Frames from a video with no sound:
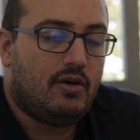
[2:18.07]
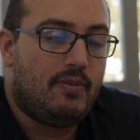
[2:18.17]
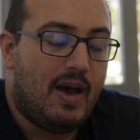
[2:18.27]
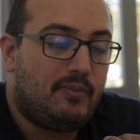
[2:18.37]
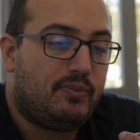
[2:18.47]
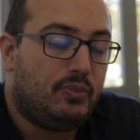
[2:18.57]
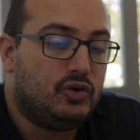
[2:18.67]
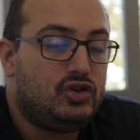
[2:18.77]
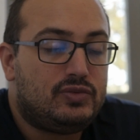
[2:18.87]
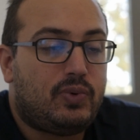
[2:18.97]
euh, bah,
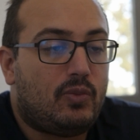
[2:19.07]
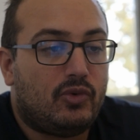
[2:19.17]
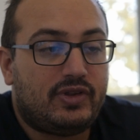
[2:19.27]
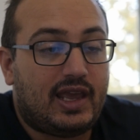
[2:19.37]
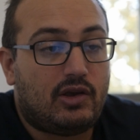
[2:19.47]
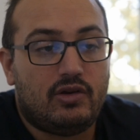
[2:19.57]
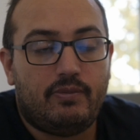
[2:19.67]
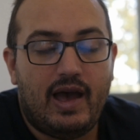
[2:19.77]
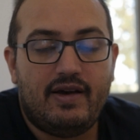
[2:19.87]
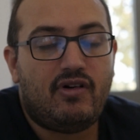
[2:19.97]
juste pour montrer que,
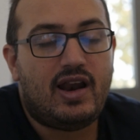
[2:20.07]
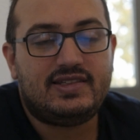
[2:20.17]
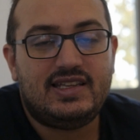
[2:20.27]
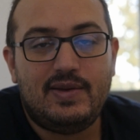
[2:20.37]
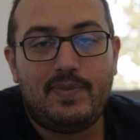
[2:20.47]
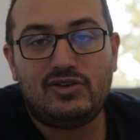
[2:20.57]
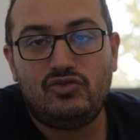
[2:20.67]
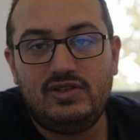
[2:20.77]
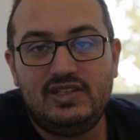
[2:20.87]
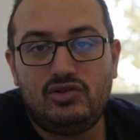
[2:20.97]
bah, voilà, c'était pas
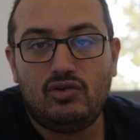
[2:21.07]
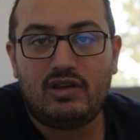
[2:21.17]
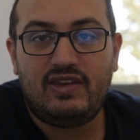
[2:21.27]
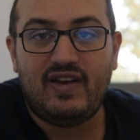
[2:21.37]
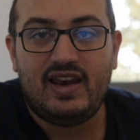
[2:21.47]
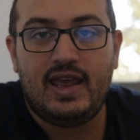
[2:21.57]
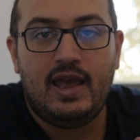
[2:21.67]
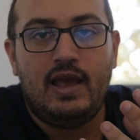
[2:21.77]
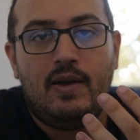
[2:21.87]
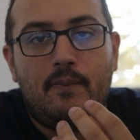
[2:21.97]
judicieux, qu'il
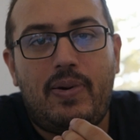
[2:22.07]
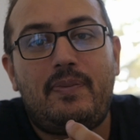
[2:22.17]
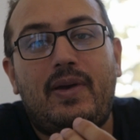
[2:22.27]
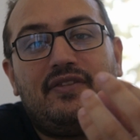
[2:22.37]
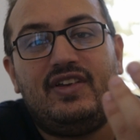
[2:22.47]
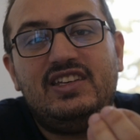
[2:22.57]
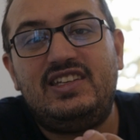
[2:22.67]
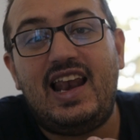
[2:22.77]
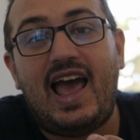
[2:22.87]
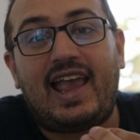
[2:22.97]
fallait pas
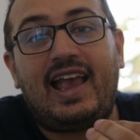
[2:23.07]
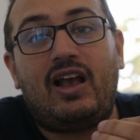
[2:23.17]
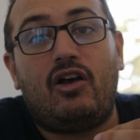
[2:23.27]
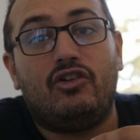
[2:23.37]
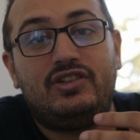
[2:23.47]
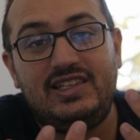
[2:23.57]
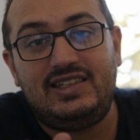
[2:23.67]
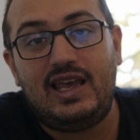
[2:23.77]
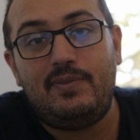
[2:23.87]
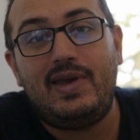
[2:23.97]
privilégier la
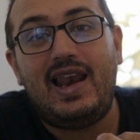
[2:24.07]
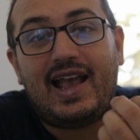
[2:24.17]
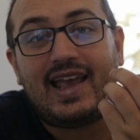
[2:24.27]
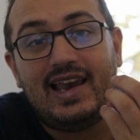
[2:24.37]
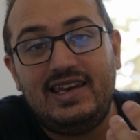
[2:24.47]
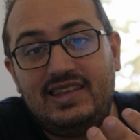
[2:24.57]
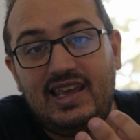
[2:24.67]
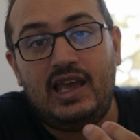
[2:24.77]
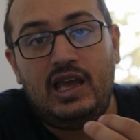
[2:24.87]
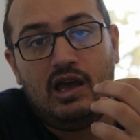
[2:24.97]
quantité, mais la
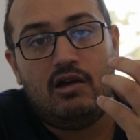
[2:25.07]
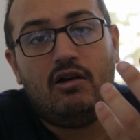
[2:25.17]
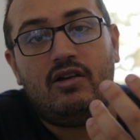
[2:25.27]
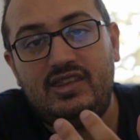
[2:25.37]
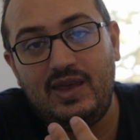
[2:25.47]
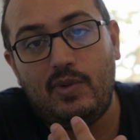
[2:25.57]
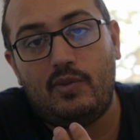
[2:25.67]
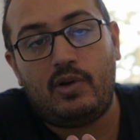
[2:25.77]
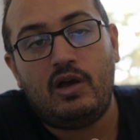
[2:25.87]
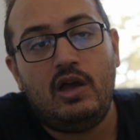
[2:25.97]
qualité des
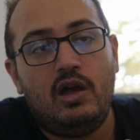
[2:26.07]
membres.